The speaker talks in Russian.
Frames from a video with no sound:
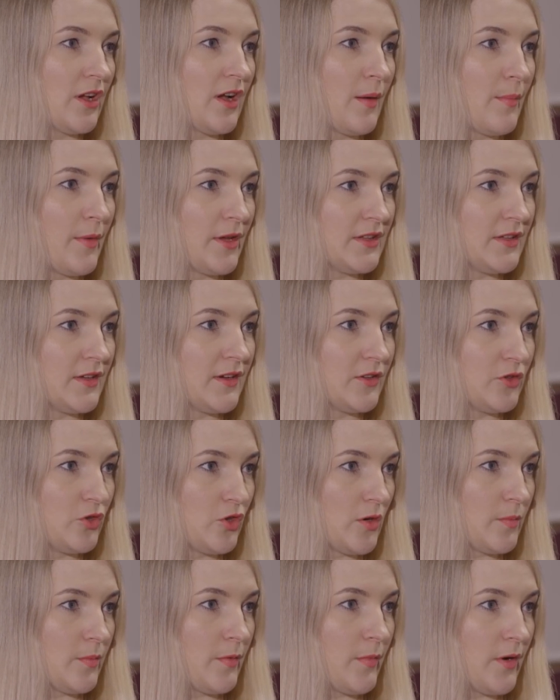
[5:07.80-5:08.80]
команда, которая
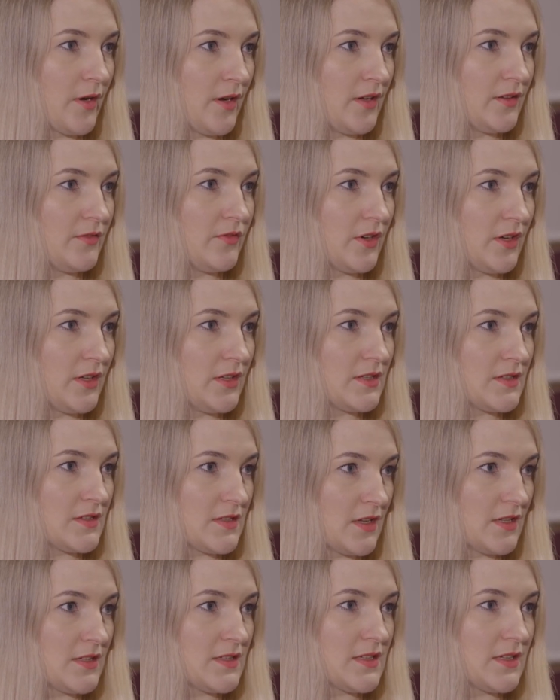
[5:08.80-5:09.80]
помогает в
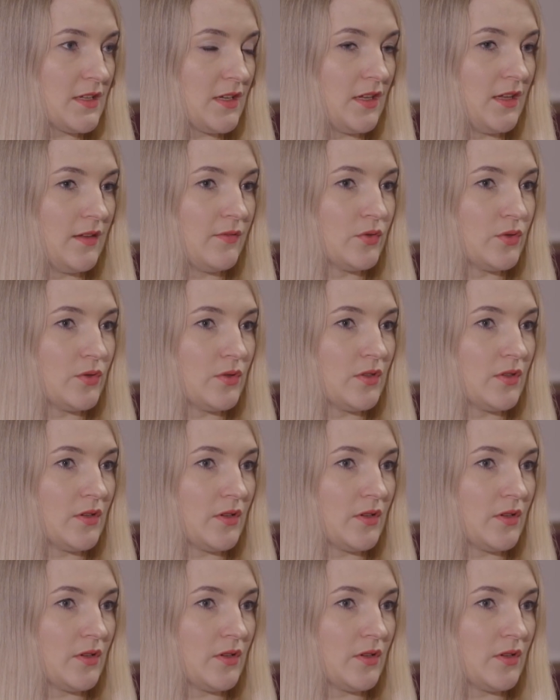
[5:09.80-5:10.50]
организации, и вот